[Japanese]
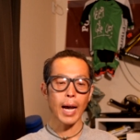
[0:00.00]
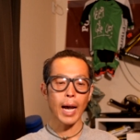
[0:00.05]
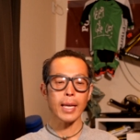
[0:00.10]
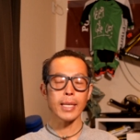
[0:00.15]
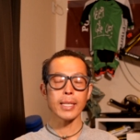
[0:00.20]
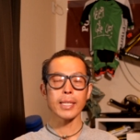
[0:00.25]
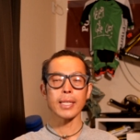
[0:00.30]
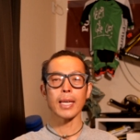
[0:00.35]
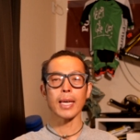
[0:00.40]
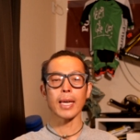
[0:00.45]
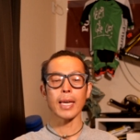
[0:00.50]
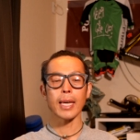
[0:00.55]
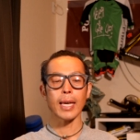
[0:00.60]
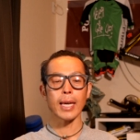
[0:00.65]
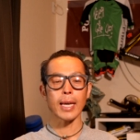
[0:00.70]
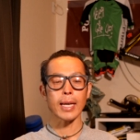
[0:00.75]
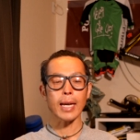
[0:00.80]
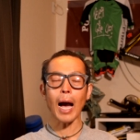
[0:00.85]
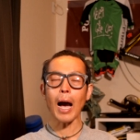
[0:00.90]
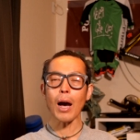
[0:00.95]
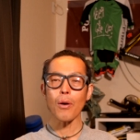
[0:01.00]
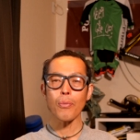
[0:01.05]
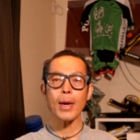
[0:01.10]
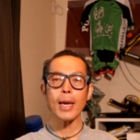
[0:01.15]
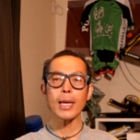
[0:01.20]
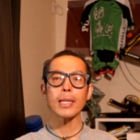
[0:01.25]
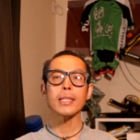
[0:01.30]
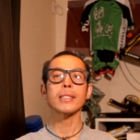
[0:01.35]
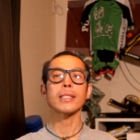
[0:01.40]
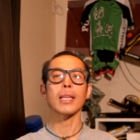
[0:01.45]
はい、えー、
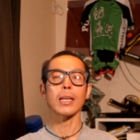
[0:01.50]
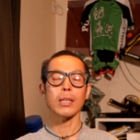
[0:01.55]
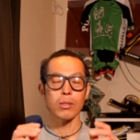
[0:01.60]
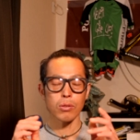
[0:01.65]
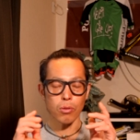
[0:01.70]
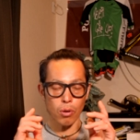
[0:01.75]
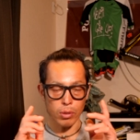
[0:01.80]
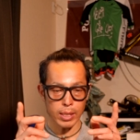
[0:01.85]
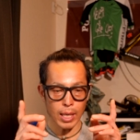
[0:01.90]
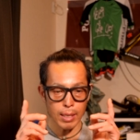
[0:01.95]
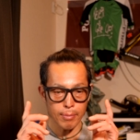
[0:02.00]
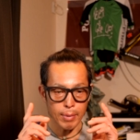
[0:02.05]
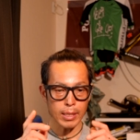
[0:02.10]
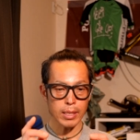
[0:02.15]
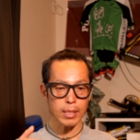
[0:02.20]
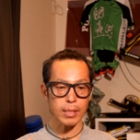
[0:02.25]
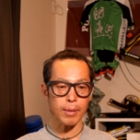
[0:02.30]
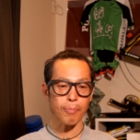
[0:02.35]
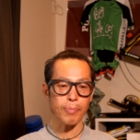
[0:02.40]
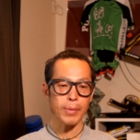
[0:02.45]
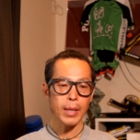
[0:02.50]
カフェインでございます。